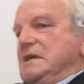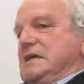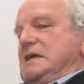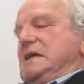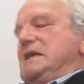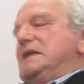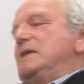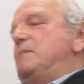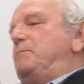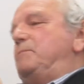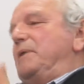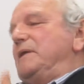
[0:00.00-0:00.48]

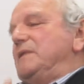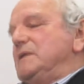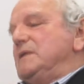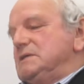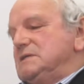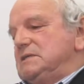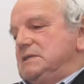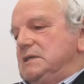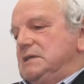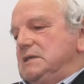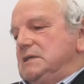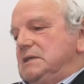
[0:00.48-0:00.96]
la
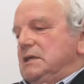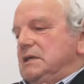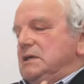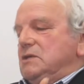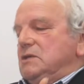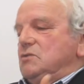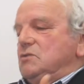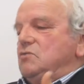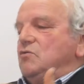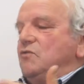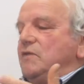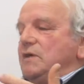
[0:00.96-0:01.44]
panacée
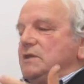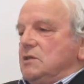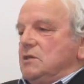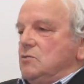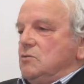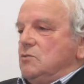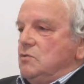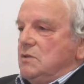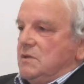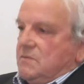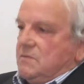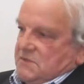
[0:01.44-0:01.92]
du
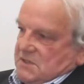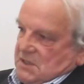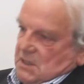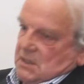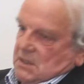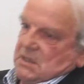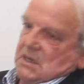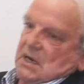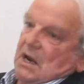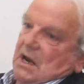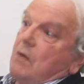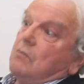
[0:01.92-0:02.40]
XXIe
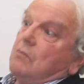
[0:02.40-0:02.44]
siècle. L'art